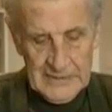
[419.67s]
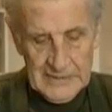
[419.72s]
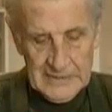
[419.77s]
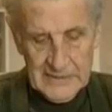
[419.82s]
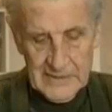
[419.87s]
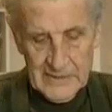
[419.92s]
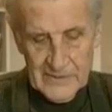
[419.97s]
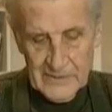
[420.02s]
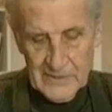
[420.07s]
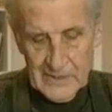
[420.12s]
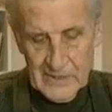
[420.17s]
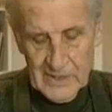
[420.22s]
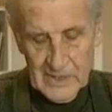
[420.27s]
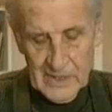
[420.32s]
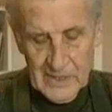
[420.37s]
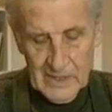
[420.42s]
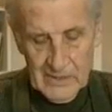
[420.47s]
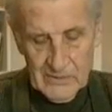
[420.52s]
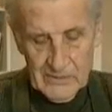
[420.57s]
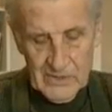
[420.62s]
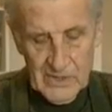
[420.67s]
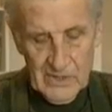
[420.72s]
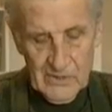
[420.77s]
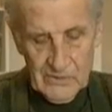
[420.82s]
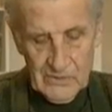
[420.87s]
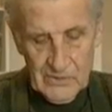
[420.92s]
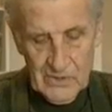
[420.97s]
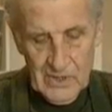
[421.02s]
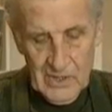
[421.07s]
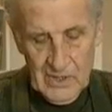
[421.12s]
desde o sea,
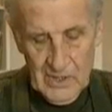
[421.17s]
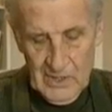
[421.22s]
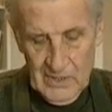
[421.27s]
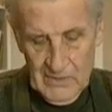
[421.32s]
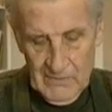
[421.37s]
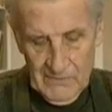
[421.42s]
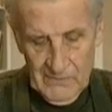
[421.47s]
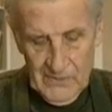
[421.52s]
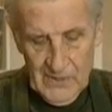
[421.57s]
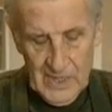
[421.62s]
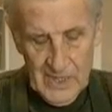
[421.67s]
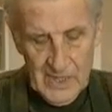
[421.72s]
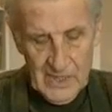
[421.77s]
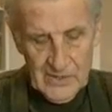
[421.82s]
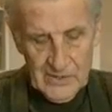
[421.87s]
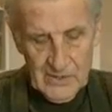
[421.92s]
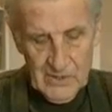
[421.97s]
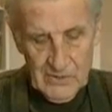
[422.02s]
los finales